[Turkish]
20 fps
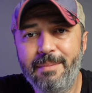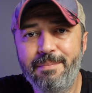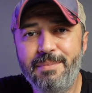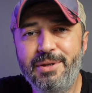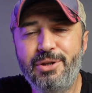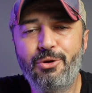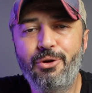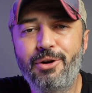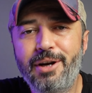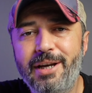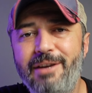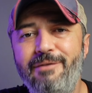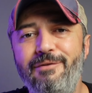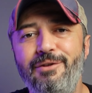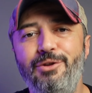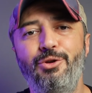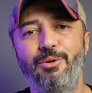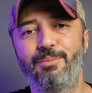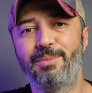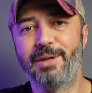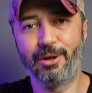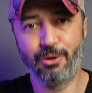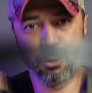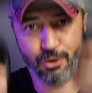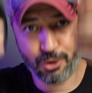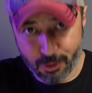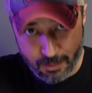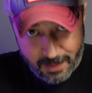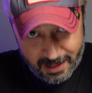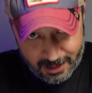Bir sonraki videomda
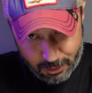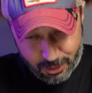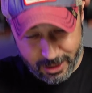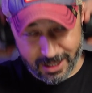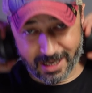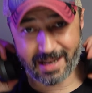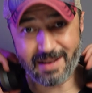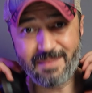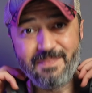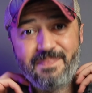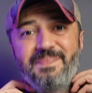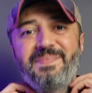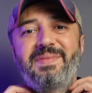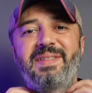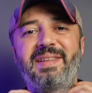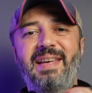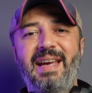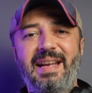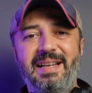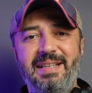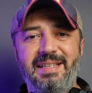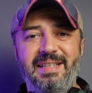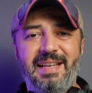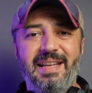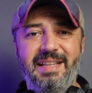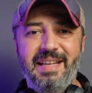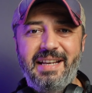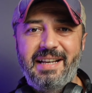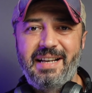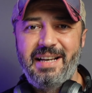görüşmek üzere.
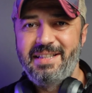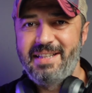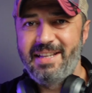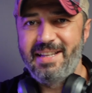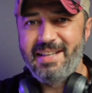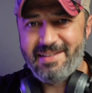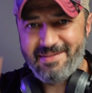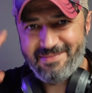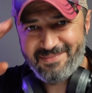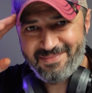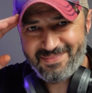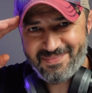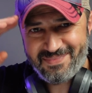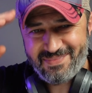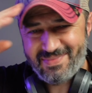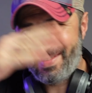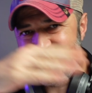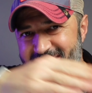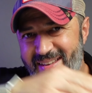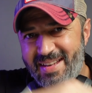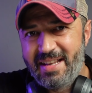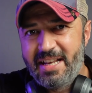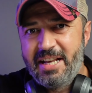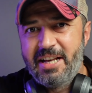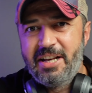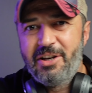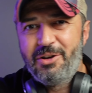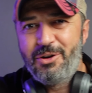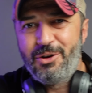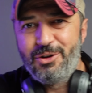Kendinize dikkat edin.
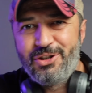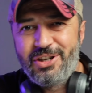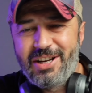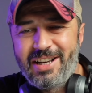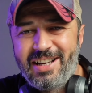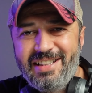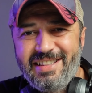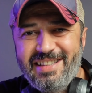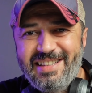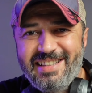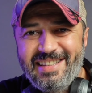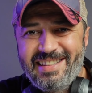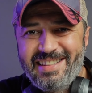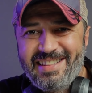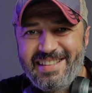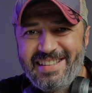Hoşçakalın.